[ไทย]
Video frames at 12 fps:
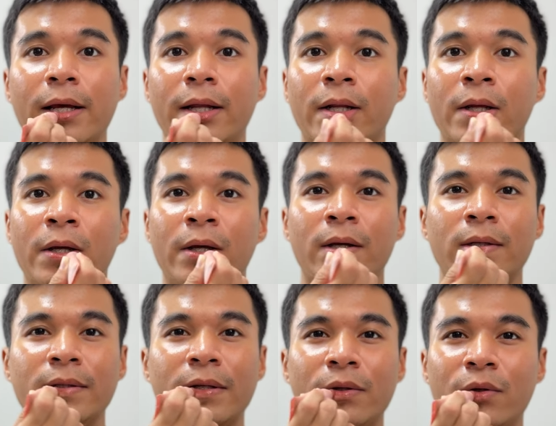ด
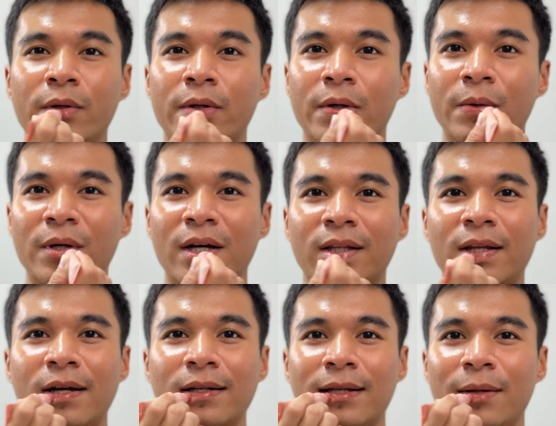สีนูดพิงค์ก้อนรักเป้
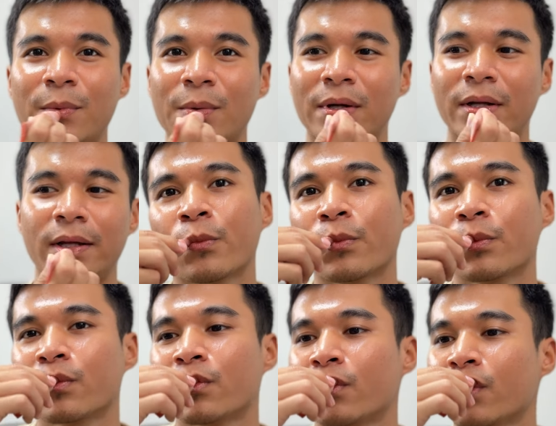ก็จะได้ประมาณนี้
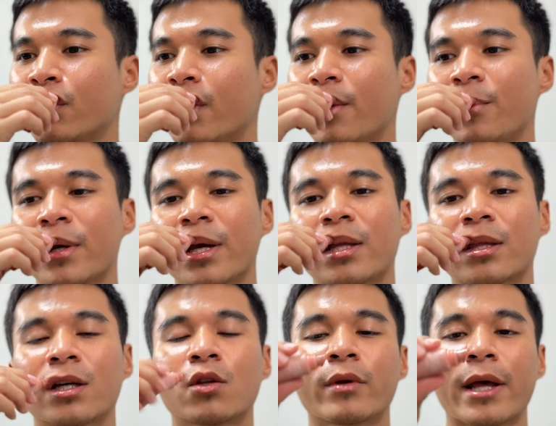ตัวแอปพลิเคเตอ
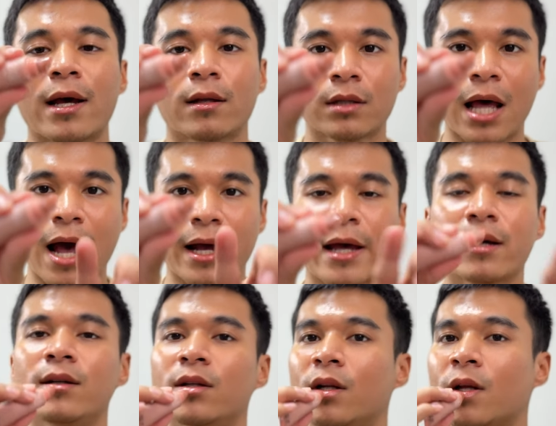ร์ตรงเนี้ยทาง่าย
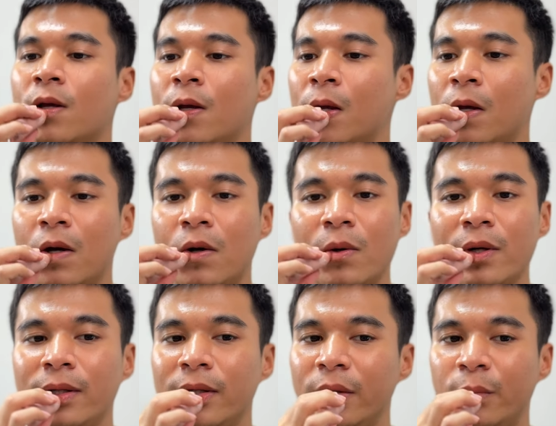ขึ้นเพราะว่า
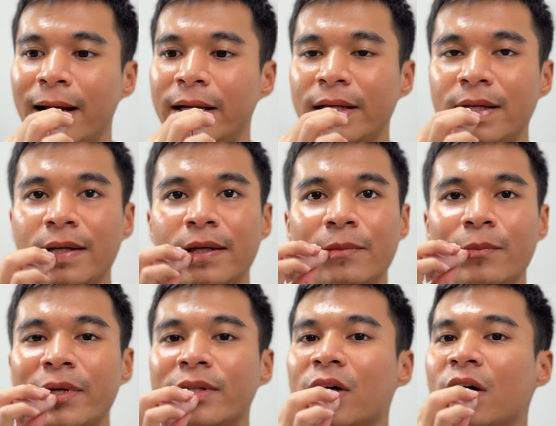นิ่มใครที่
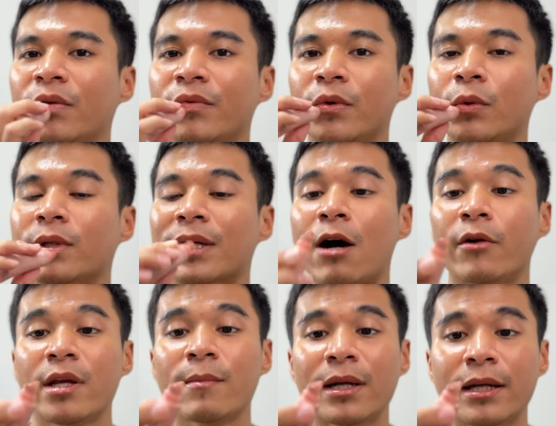ไม่ชอบรุ่นเก่า
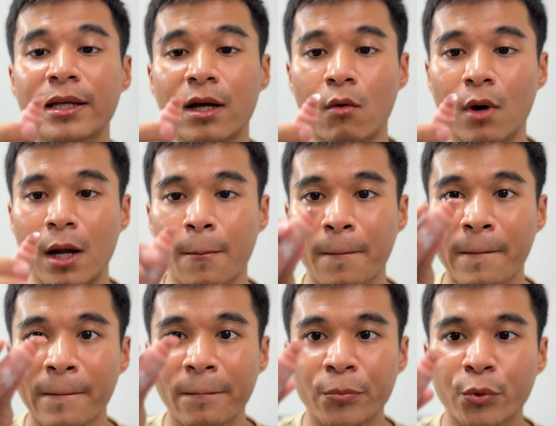ที่มันเหนียวอะ
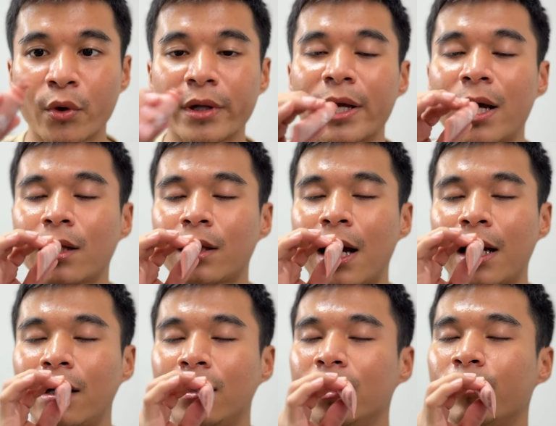ตัวเนี้ยทา
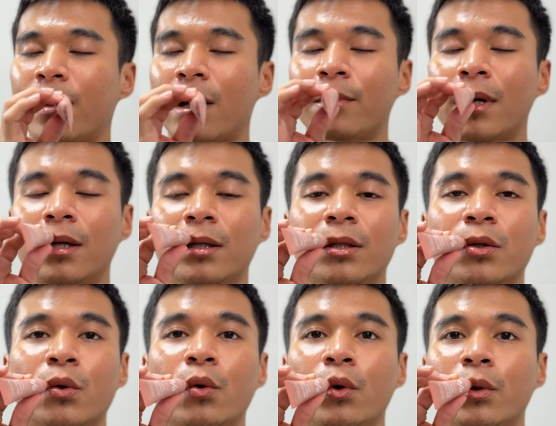แล้วลื่นปากมากขึ้นนะ
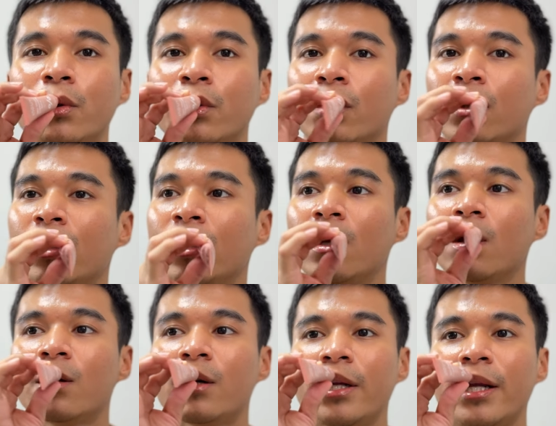ทุกคน
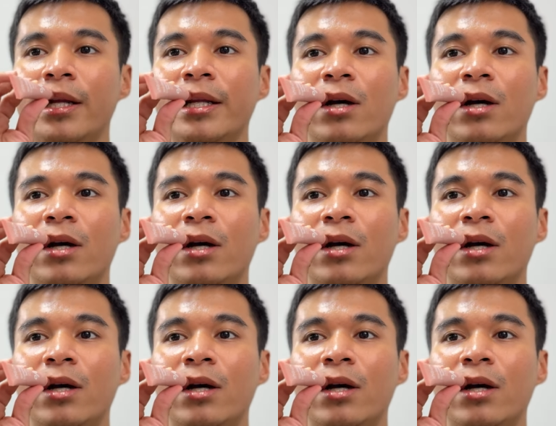ไม่ได้เห